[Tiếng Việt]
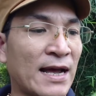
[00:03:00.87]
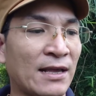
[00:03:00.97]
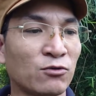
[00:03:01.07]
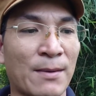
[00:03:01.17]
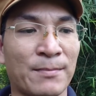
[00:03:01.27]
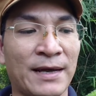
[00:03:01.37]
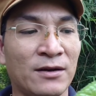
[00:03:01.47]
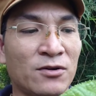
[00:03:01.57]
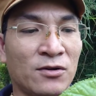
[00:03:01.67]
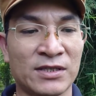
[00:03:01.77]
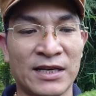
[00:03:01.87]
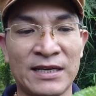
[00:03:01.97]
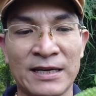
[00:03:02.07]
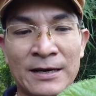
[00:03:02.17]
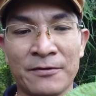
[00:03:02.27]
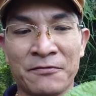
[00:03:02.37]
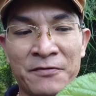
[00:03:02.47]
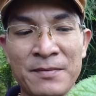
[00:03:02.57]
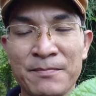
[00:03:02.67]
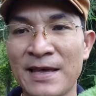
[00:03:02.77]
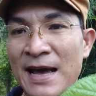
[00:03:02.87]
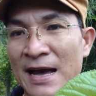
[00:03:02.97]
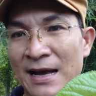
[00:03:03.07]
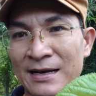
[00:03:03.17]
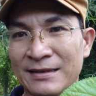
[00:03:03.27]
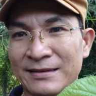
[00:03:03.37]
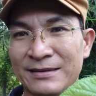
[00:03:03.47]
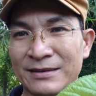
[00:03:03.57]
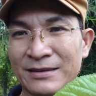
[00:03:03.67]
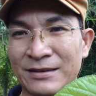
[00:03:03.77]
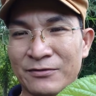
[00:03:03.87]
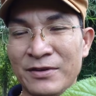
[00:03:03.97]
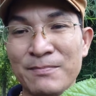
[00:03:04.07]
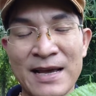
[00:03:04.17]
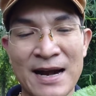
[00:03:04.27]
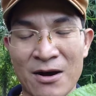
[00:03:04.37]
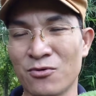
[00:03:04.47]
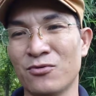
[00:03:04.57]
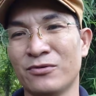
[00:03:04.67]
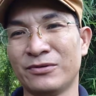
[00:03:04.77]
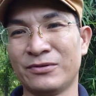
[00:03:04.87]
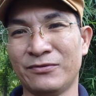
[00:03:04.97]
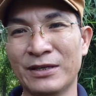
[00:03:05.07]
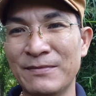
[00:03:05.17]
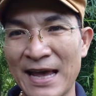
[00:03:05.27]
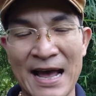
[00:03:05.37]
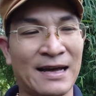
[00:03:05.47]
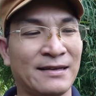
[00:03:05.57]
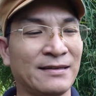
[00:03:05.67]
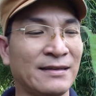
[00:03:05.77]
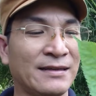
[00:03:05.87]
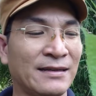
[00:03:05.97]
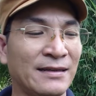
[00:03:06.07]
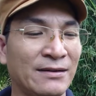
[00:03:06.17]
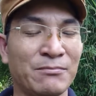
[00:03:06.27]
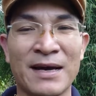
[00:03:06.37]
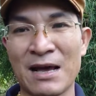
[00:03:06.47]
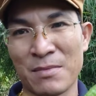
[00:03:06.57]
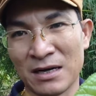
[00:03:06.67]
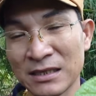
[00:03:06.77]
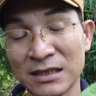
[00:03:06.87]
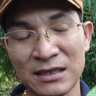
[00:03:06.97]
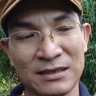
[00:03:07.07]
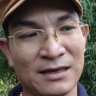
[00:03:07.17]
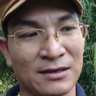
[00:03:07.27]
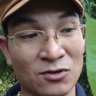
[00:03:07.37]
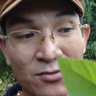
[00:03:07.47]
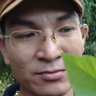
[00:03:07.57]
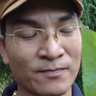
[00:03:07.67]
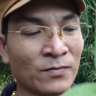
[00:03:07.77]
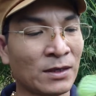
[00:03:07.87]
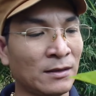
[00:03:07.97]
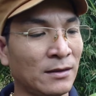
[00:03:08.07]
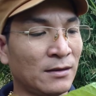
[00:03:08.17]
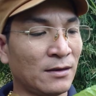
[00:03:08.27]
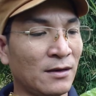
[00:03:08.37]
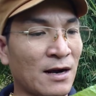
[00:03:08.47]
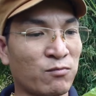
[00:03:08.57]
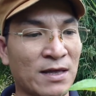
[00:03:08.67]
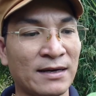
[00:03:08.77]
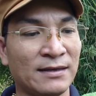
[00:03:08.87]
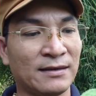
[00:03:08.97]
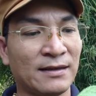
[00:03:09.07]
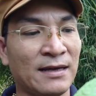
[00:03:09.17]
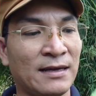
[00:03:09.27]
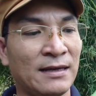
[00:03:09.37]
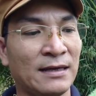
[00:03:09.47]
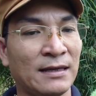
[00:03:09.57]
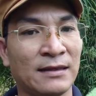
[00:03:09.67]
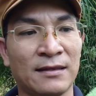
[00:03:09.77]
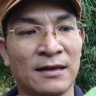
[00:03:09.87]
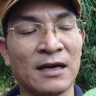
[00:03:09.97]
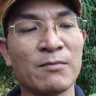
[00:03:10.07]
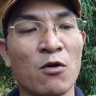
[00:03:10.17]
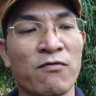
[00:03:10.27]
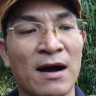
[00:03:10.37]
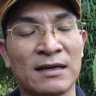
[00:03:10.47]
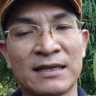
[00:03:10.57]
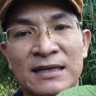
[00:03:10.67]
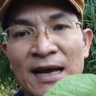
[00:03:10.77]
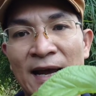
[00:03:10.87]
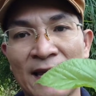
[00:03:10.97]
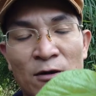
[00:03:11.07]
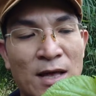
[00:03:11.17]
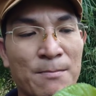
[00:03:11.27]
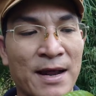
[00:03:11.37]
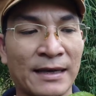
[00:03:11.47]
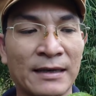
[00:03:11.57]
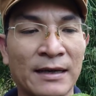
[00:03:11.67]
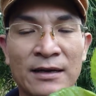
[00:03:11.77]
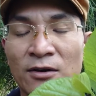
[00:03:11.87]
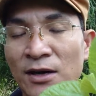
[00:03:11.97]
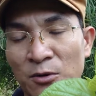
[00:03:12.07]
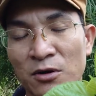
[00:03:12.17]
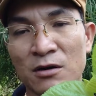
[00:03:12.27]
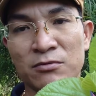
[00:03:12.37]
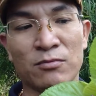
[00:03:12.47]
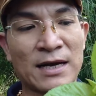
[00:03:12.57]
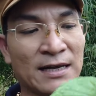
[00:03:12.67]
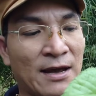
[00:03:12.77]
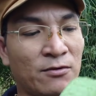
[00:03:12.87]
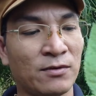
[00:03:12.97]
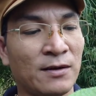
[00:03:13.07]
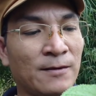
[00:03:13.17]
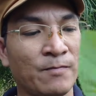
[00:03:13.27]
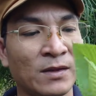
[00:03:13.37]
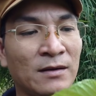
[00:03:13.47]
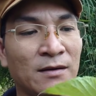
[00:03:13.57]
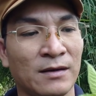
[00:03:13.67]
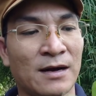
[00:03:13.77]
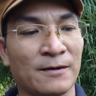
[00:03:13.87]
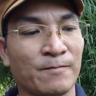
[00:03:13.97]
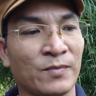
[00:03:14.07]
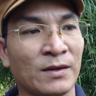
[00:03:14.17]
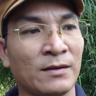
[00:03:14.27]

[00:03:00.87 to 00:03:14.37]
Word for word: ngoài ra dâu tầm này nó còn trị uh, viêm da viêm da đầu viêm da mề đai mặn ngứa rất là tốt đó đồng thời thì những cái bộ phận trên các cây dâu tầm này nó đều có công dụng khác nhau đó